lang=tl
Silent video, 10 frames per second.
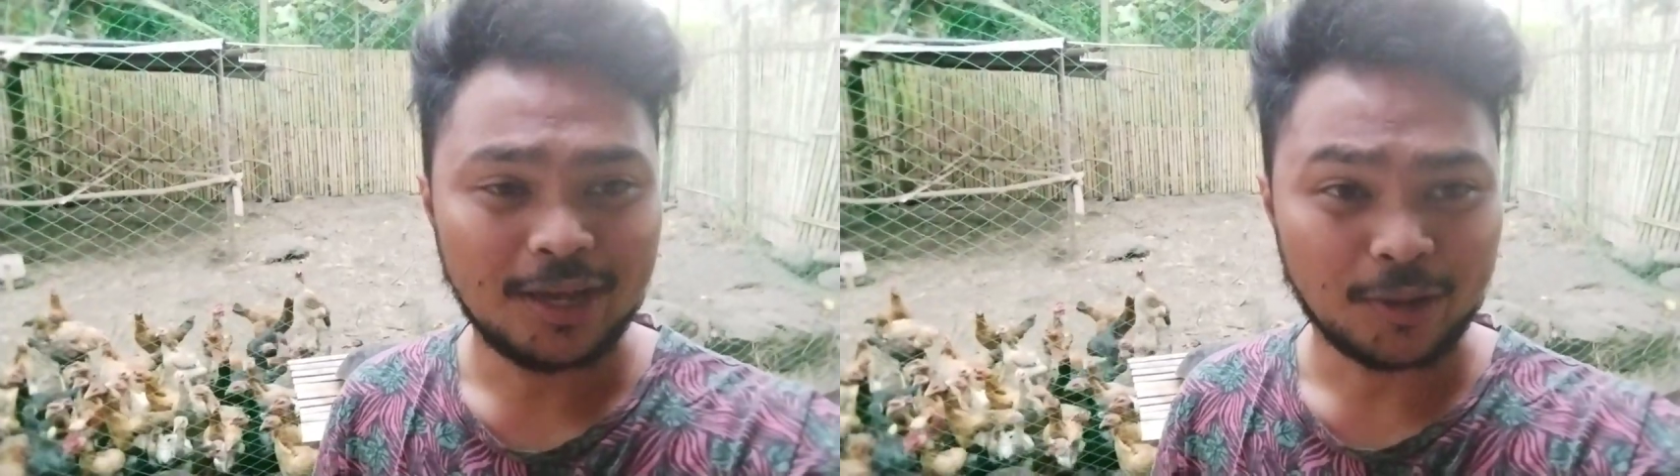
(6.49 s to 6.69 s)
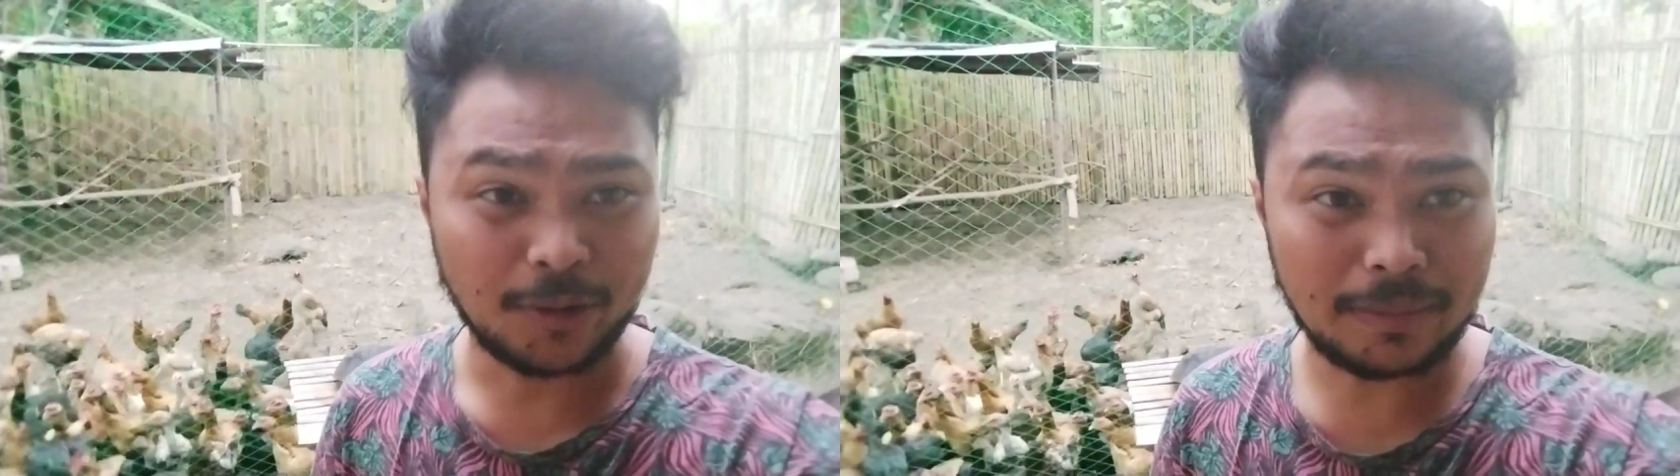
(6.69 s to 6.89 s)

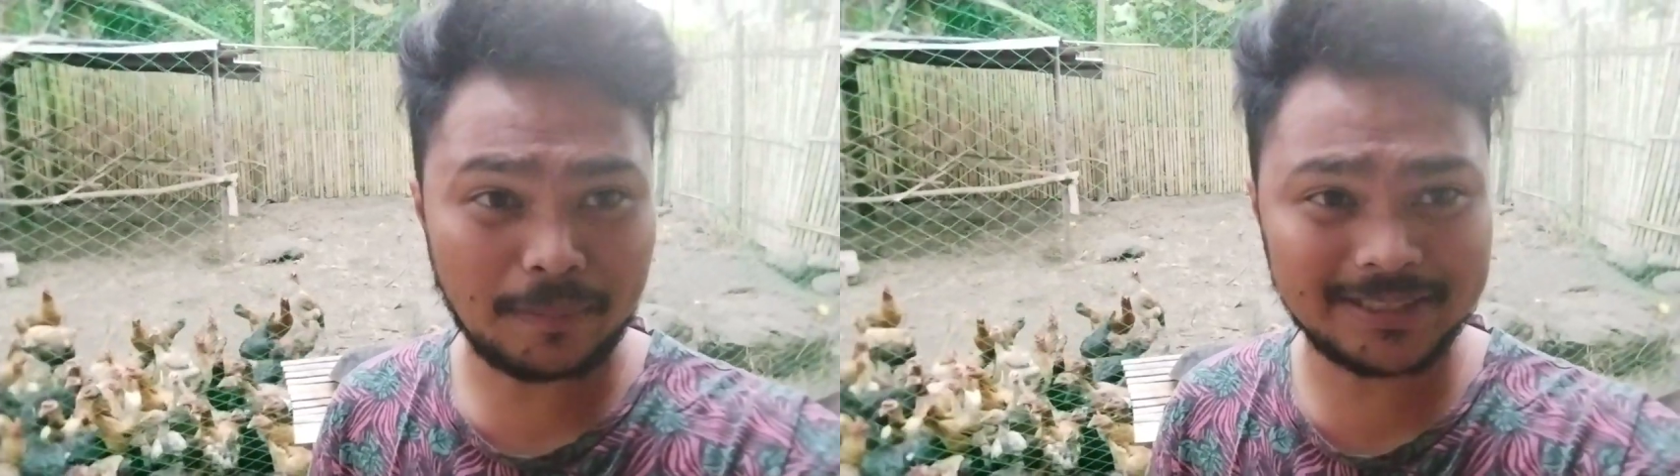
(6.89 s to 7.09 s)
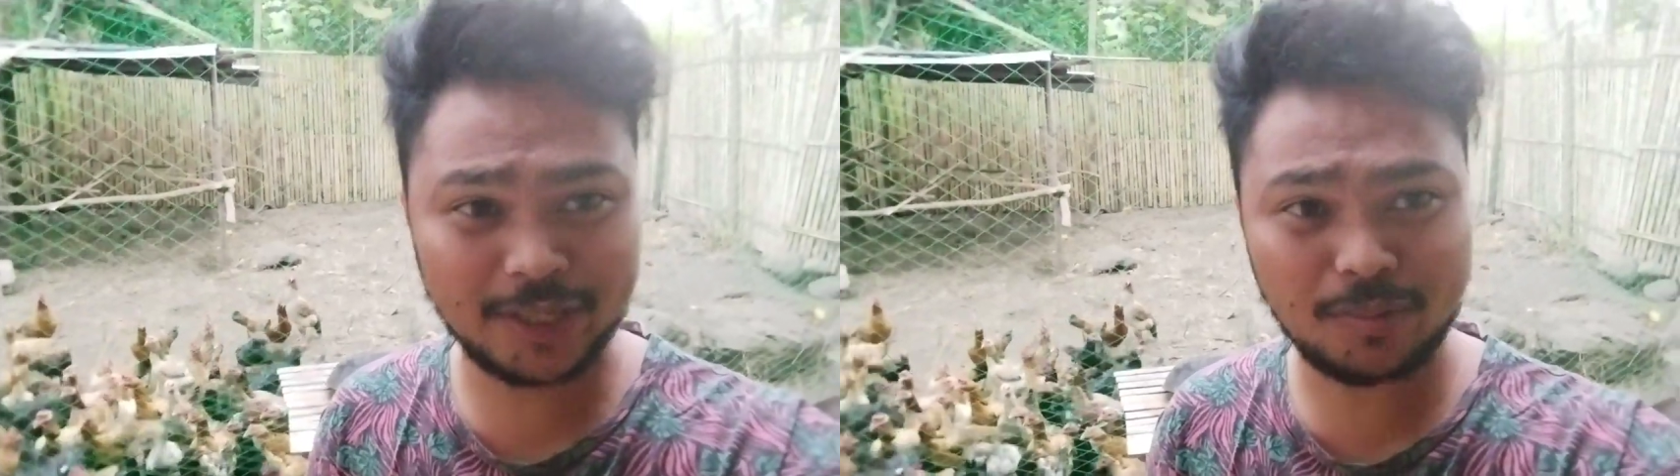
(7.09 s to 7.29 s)
Kung
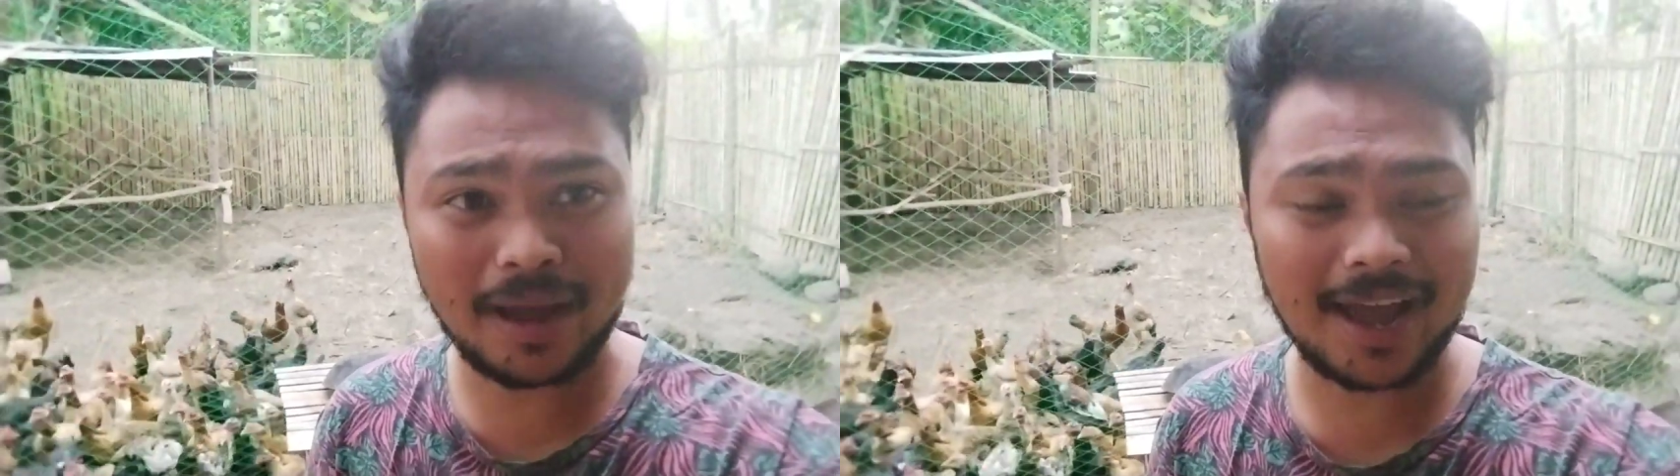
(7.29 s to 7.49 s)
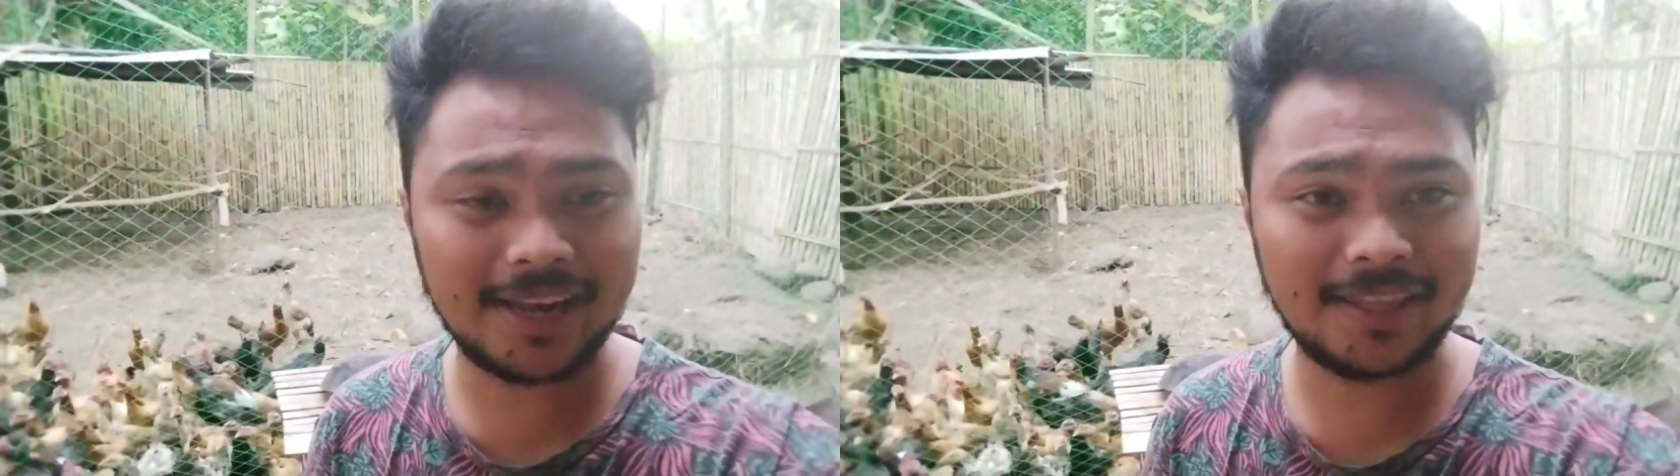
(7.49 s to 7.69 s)
napapansin nyo
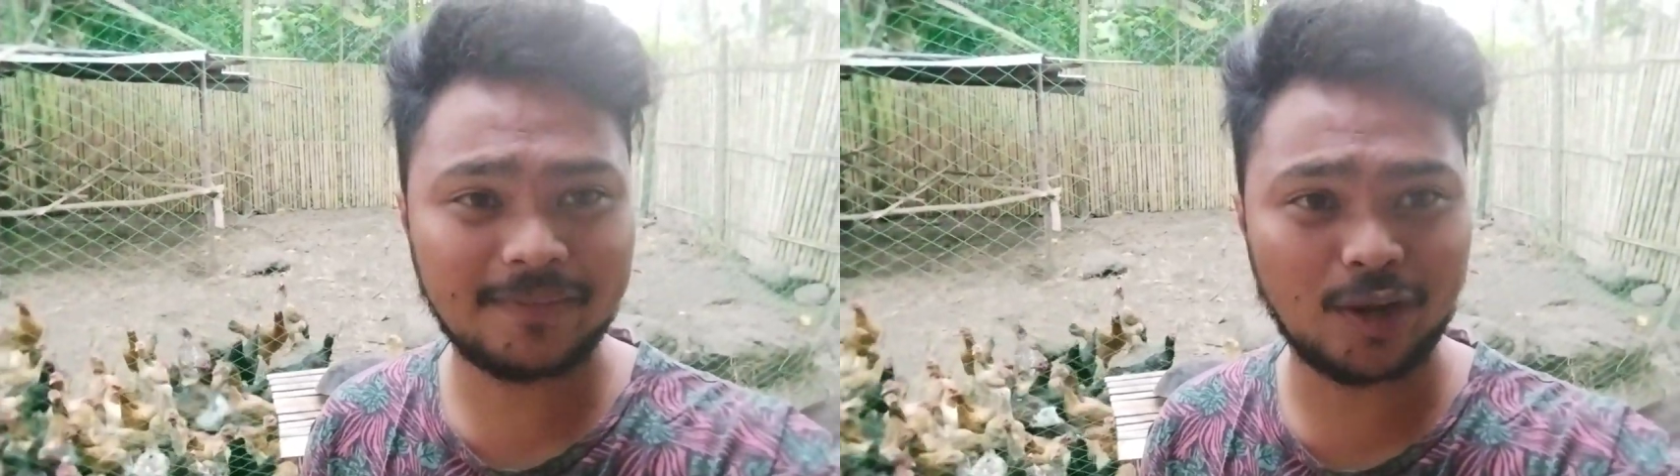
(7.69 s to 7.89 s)
mga ka-native,